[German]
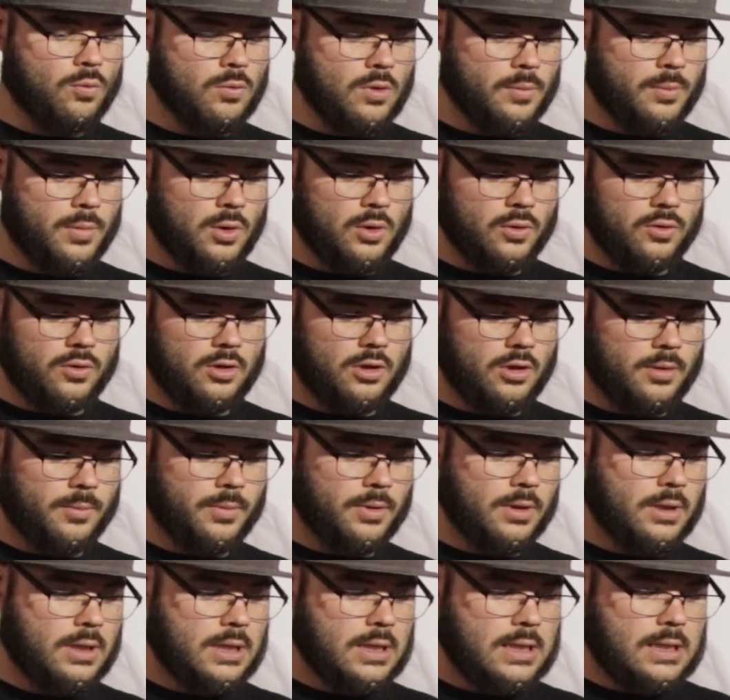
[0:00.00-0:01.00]
umgebaut habe,
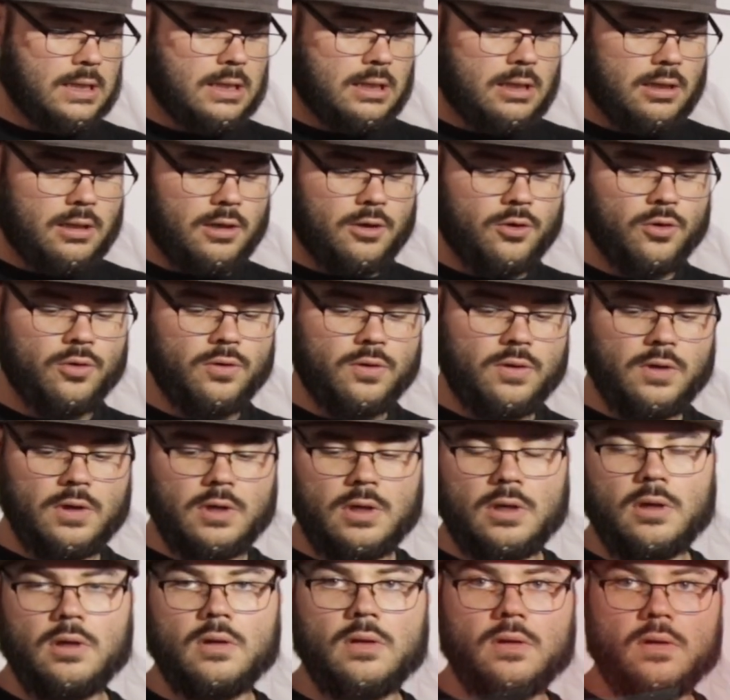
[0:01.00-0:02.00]
könnt
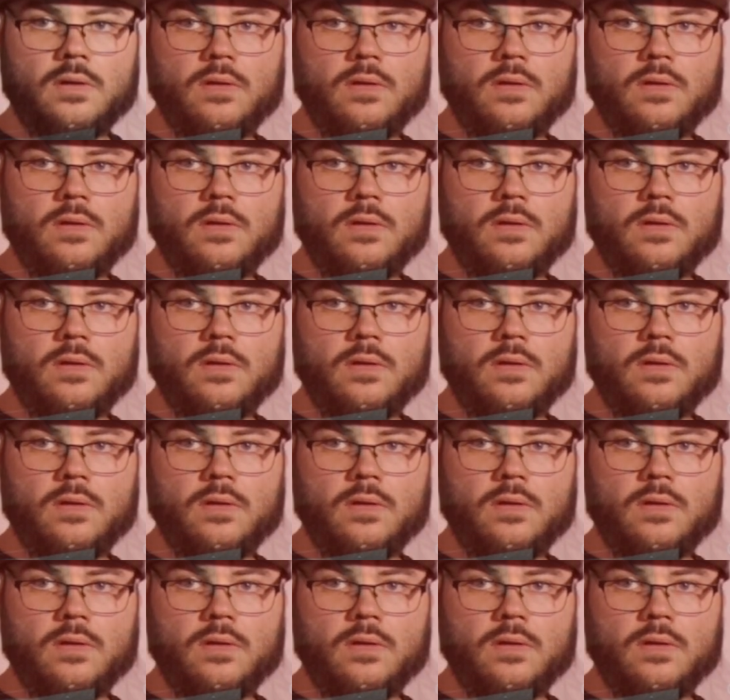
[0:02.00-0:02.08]
ihr